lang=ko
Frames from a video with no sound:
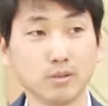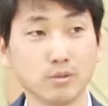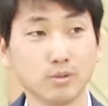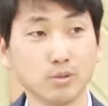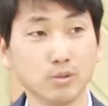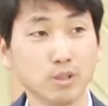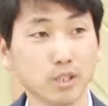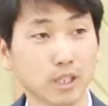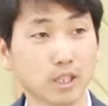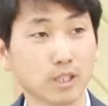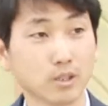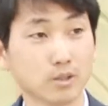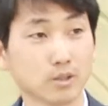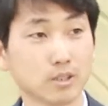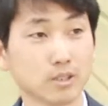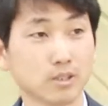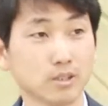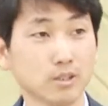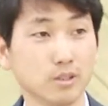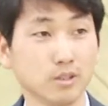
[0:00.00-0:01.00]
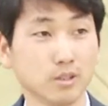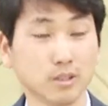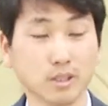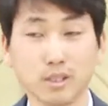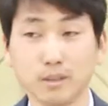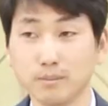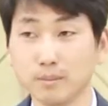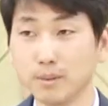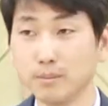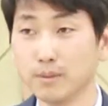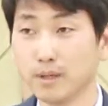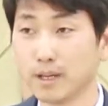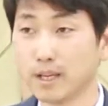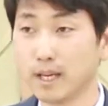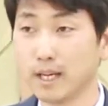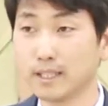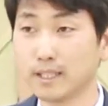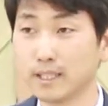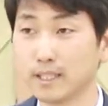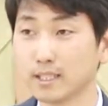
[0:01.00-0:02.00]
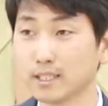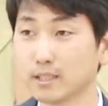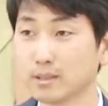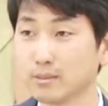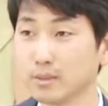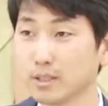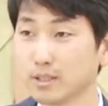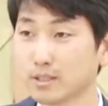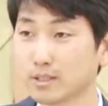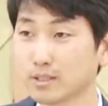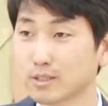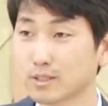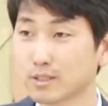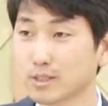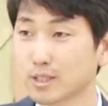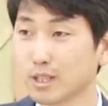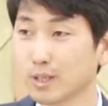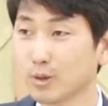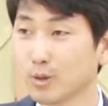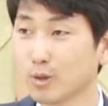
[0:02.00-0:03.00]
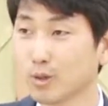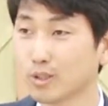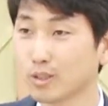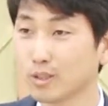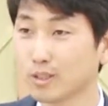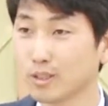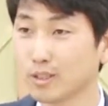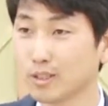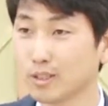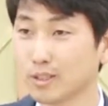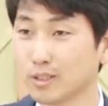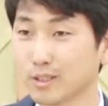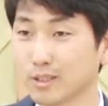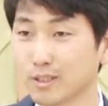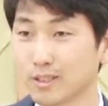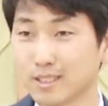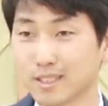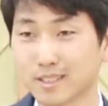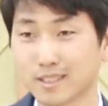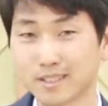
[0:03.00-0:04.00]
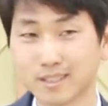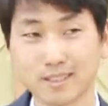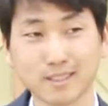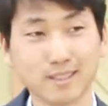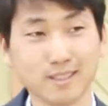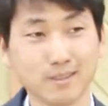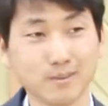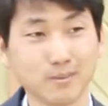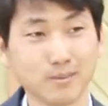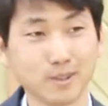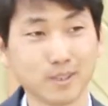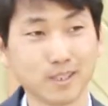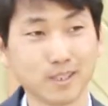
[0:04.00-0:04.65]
우리나라로 그랬죠 몇 명의 아내가 있으면 최고 그뭐